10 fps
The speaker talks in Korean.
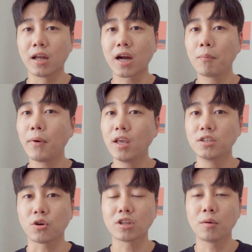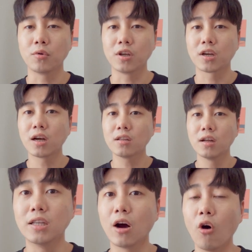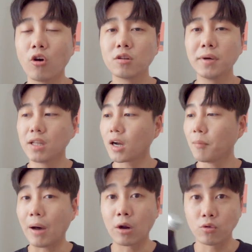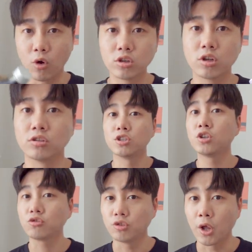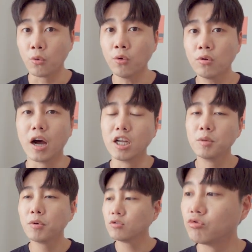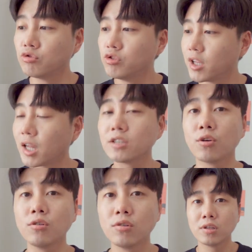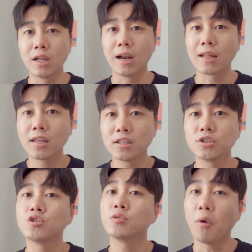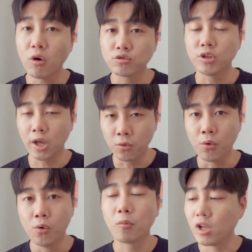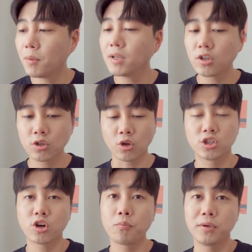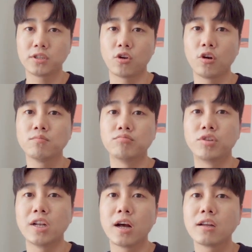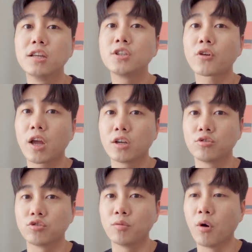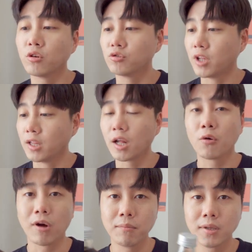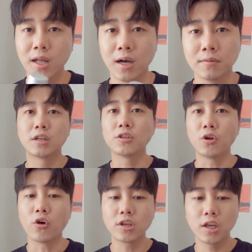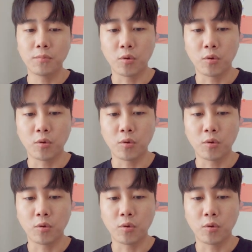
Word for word: 근데 그 카페인이 적다 보니까 그냥 얼음에다가 바로 넣어서 드셔도 되고 아니면 우유에 타서 네, 라떼식으로 먹어도 되고 뭐 일반적인 더치커피처럼 물이랑 희석해가지고 먹어도 된다라고 합니다 그래서 여기에